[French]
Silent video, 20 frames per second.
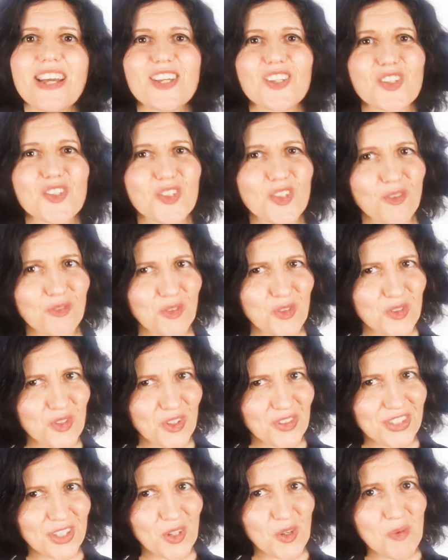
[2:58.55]
sans vous
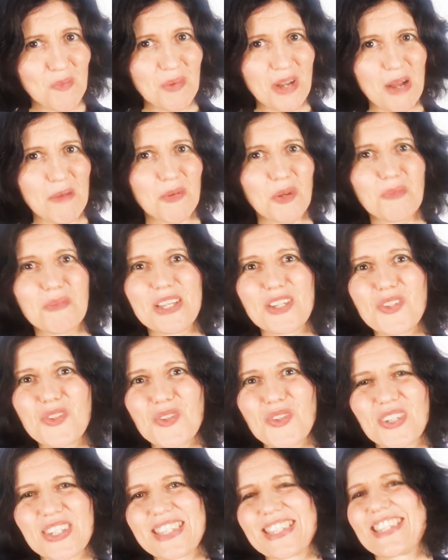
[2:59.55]
sentir coupable bien
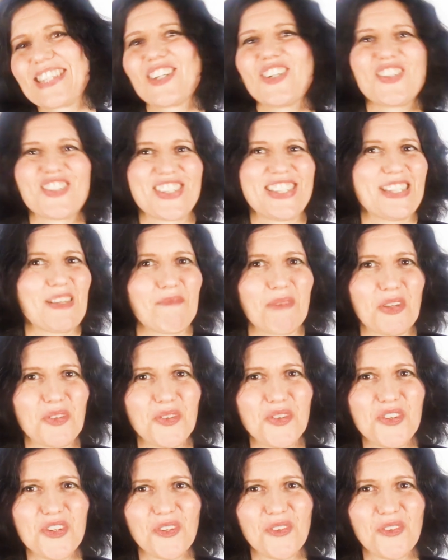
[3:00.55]
sûr, sinon ce n'est pas du jeu.